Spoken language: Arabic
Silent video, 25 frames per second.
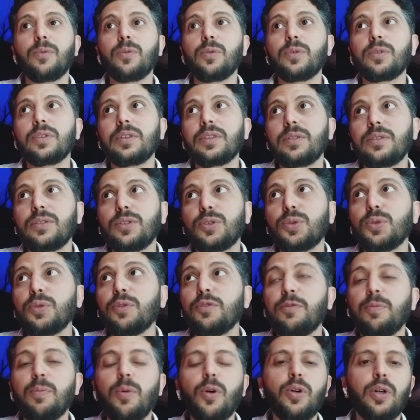
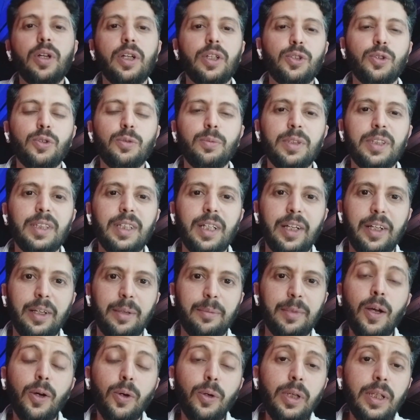ونشوف بكره شو بدنا
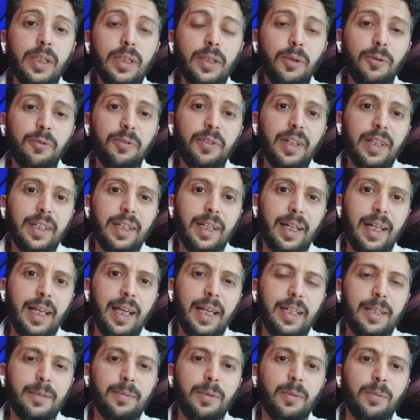نعمل كل التوفيق
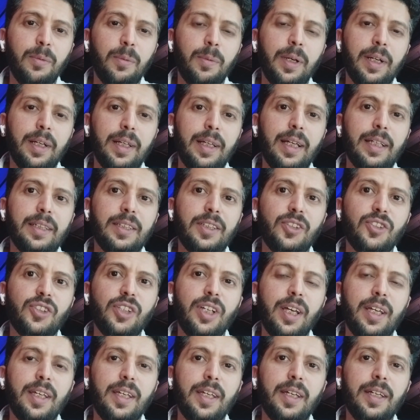للاهلي بالمباريات
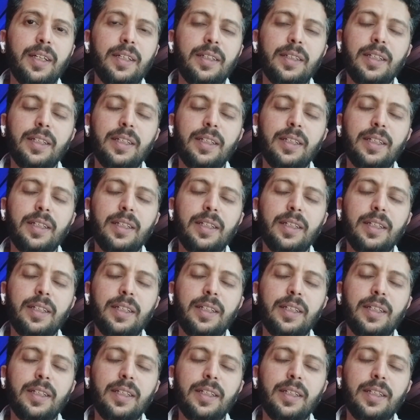الجايه